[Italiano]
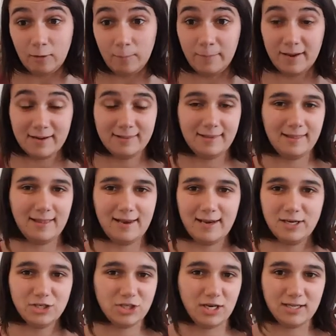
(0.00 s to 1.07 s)
o per
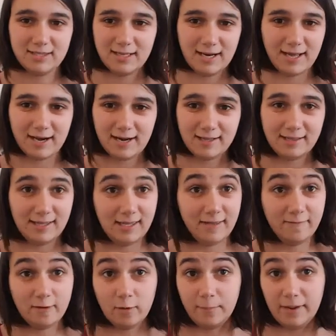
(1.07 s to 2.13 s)
delle scelte
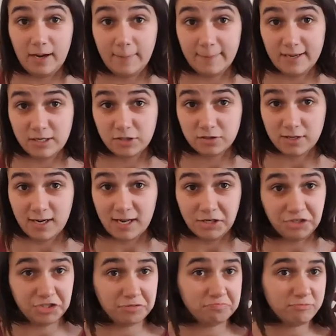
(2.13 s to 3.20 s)
narrative o per i
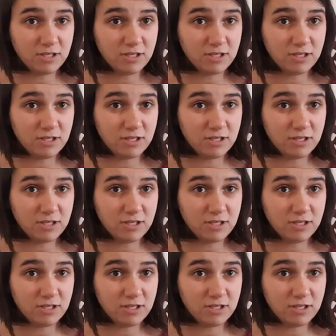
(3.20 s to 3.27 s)
personaggi,